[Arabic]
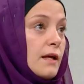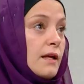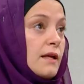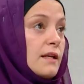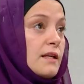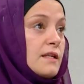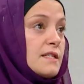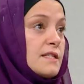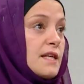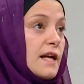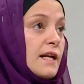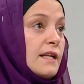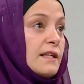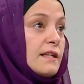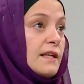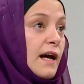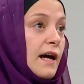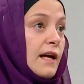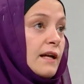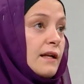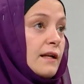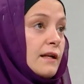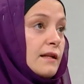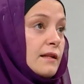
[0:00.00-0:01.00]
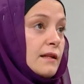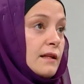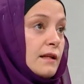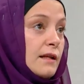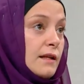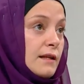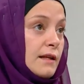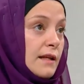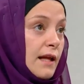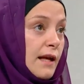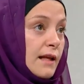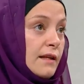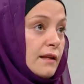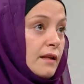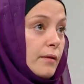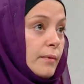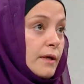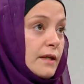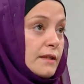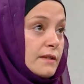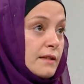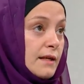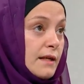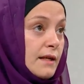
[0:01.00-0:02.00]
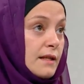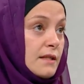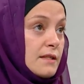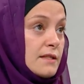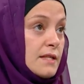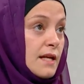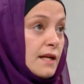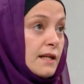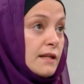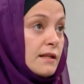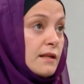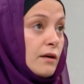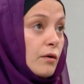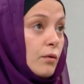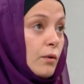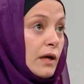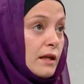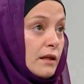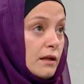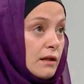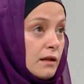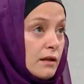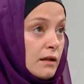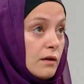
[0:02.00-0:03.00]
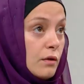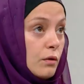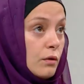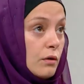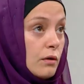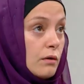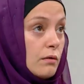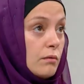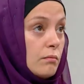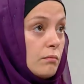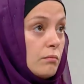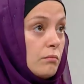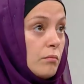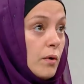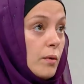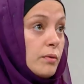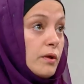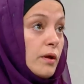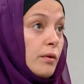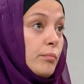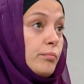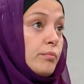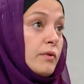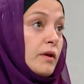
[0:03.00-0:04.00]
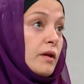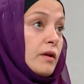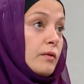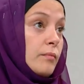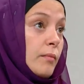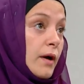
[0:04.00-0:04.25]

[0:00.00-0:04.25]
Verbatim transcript: يعني سالتها عنها طلعت لعندها مرتين سالتها ويني قول ما بتحب تقعد